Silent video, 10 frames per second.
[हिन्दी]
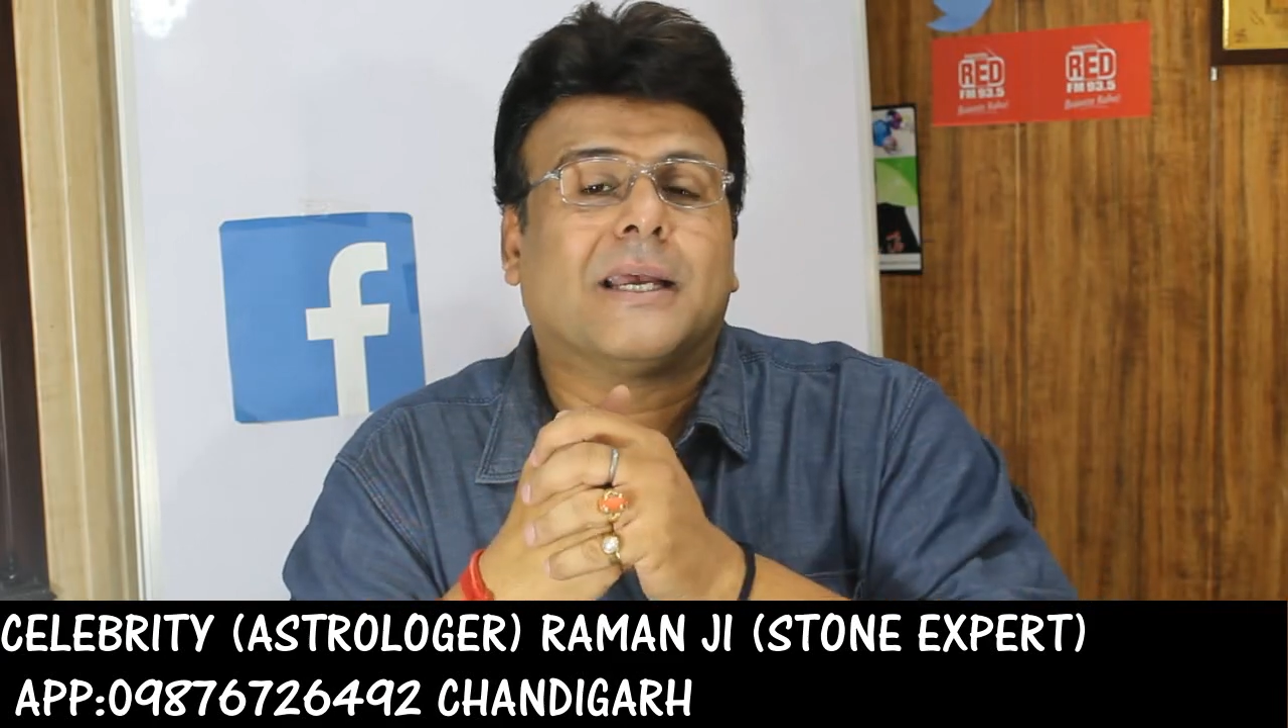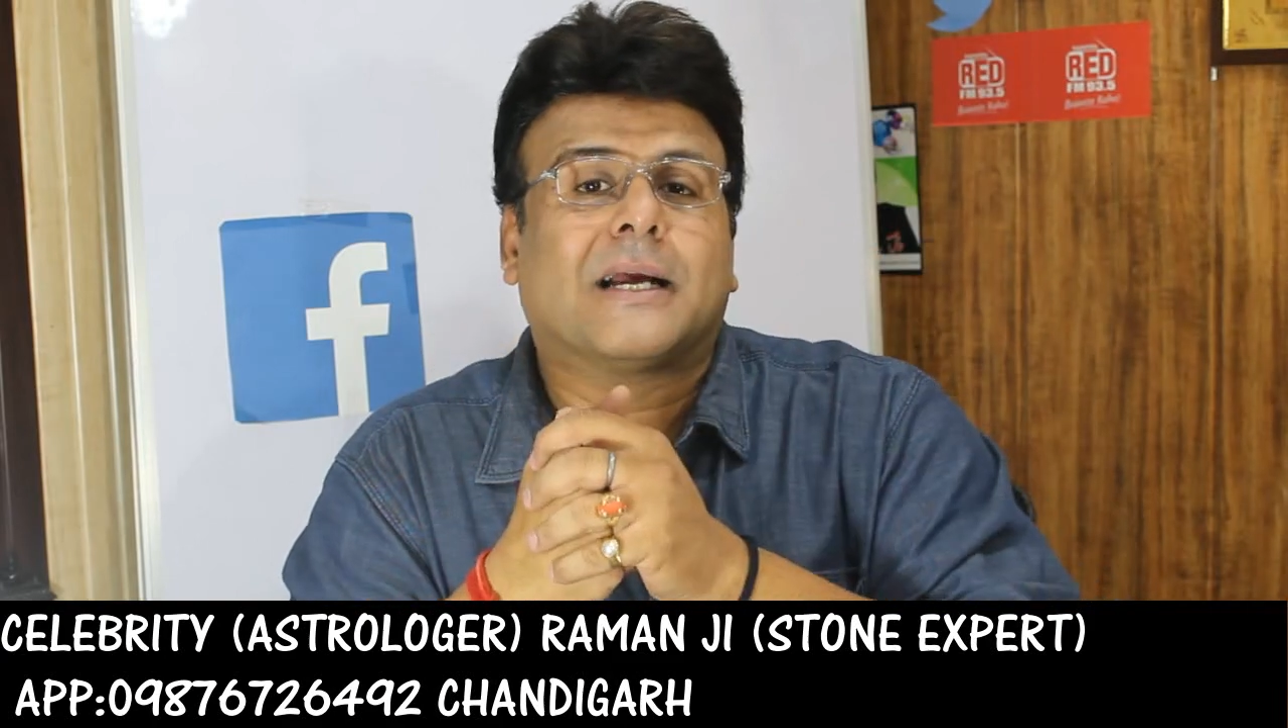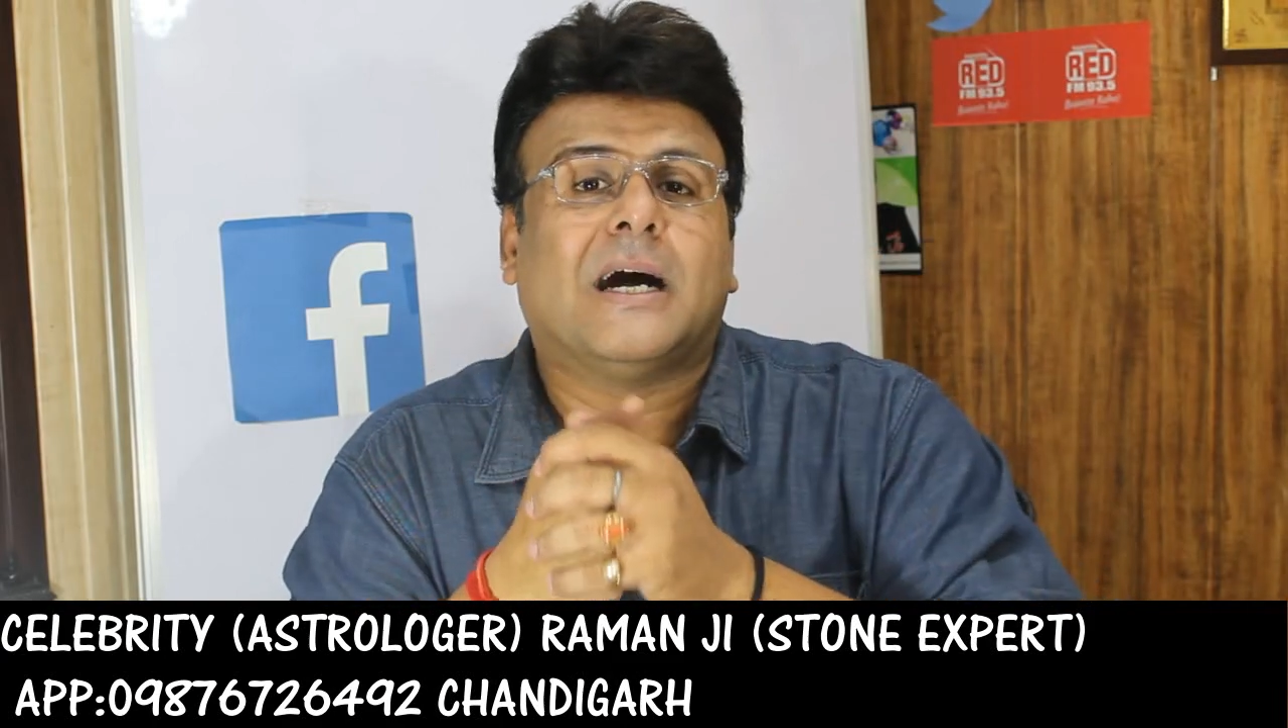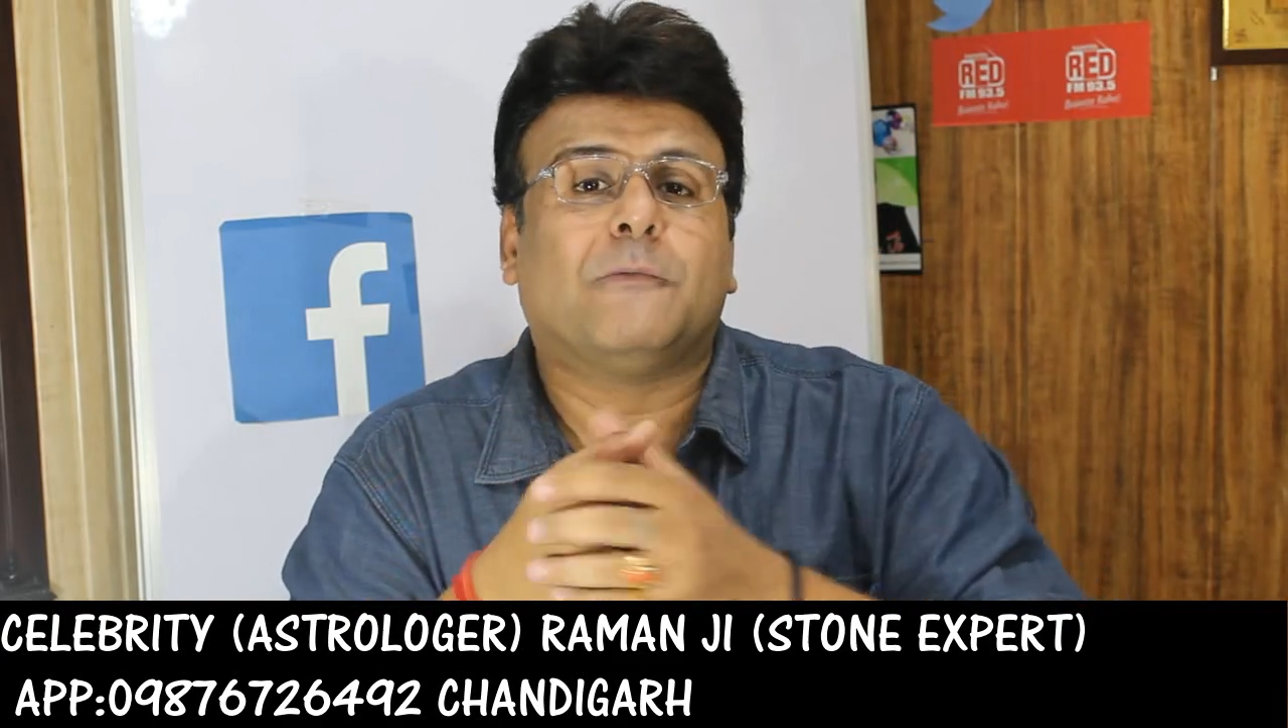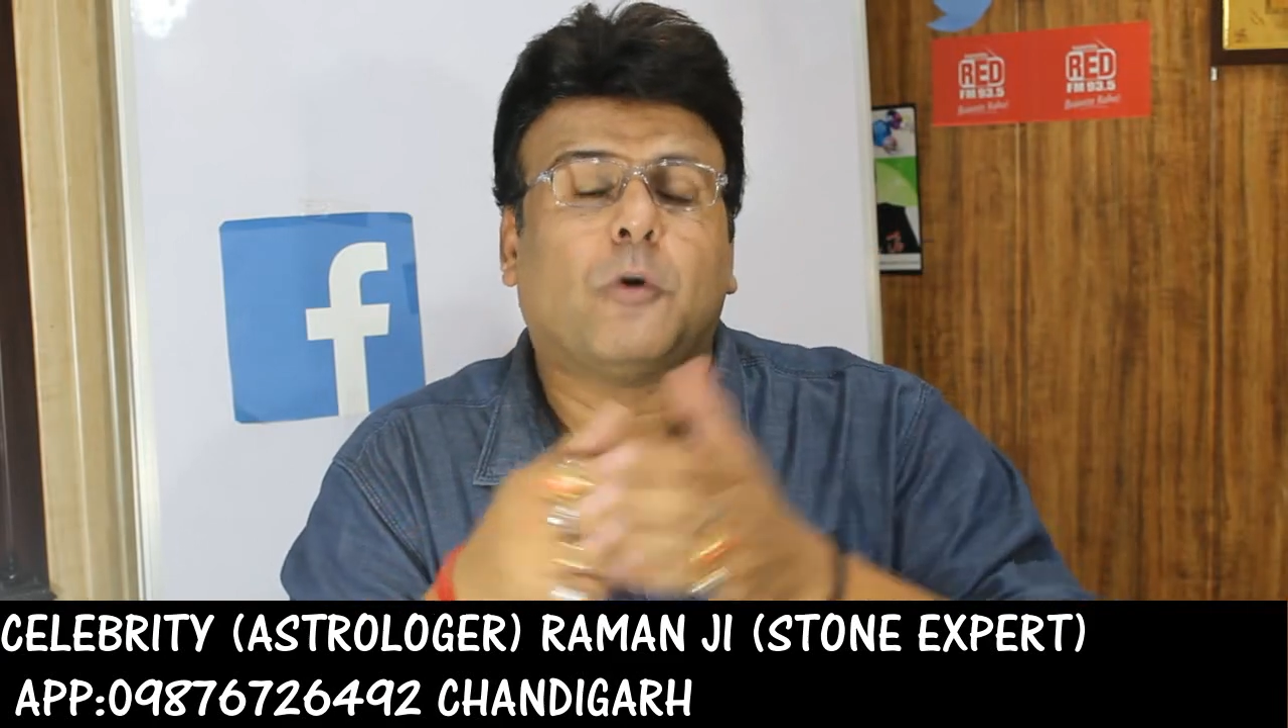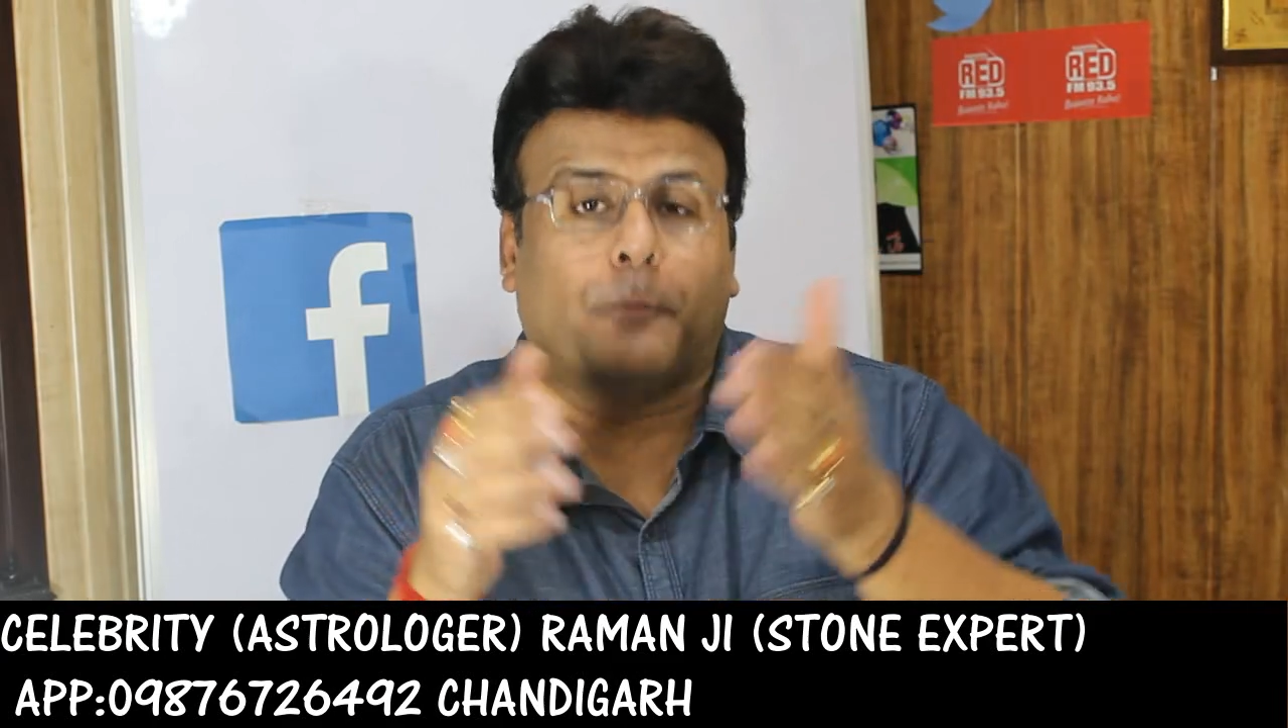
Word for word: जाएगा वो